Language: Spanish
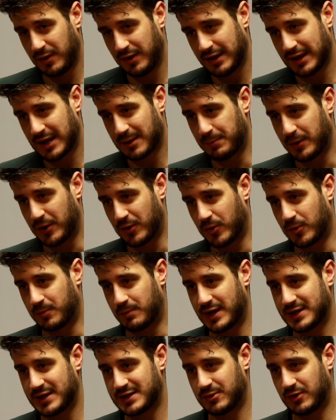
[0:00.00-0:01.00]
mi vida,
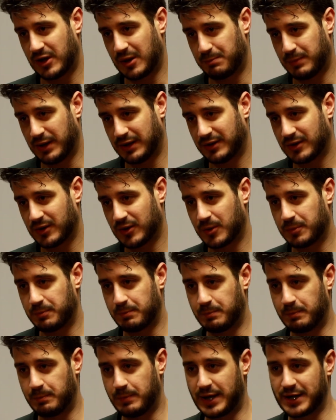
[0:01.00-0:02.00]
pero más en un
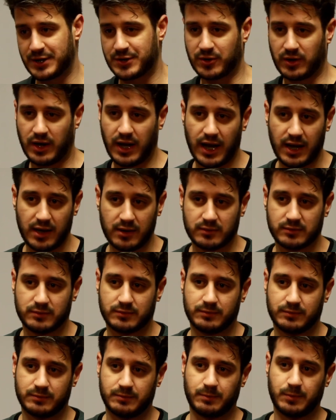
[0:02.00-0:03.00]
aspecto personal,
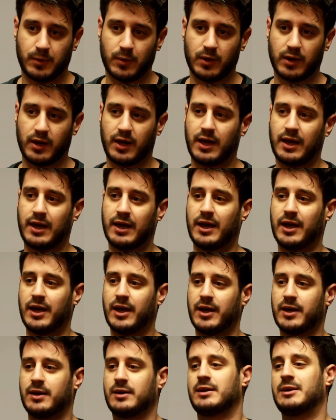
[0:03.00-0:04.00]

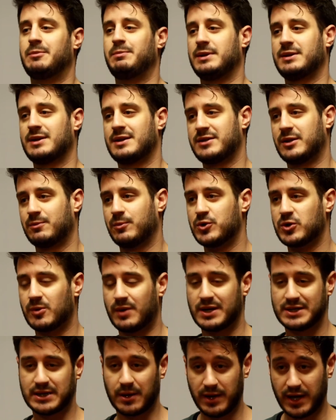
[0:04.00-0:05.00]
porque empecé a ser
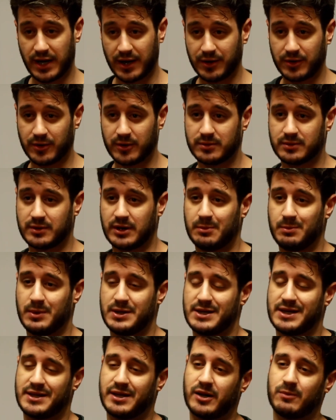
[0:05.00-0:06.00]
mucho más abierto,
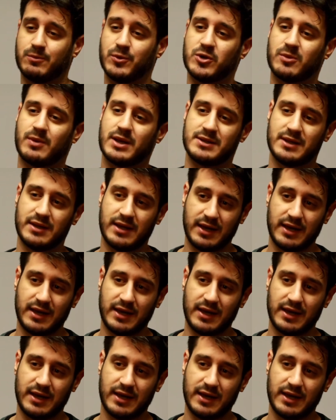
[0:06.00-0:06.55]
empecé a tener mucho más